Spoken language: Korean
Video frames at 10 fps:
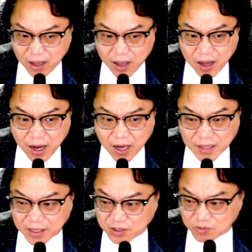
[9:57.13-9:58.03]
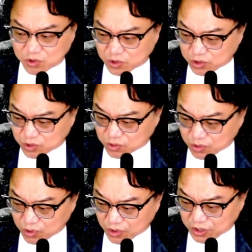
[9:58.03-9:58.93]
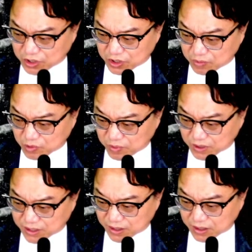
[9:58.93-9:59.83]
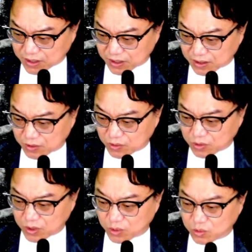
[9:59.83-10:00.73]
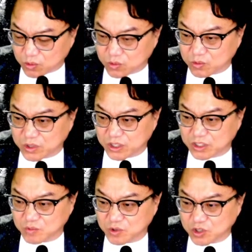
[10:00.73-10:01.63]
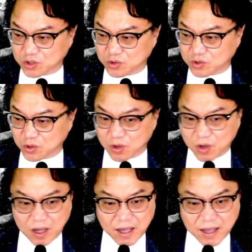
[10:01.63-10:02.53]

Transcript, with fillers: 하나금융지주도 이 점 육 퍼센트 우리 금융지주도 아,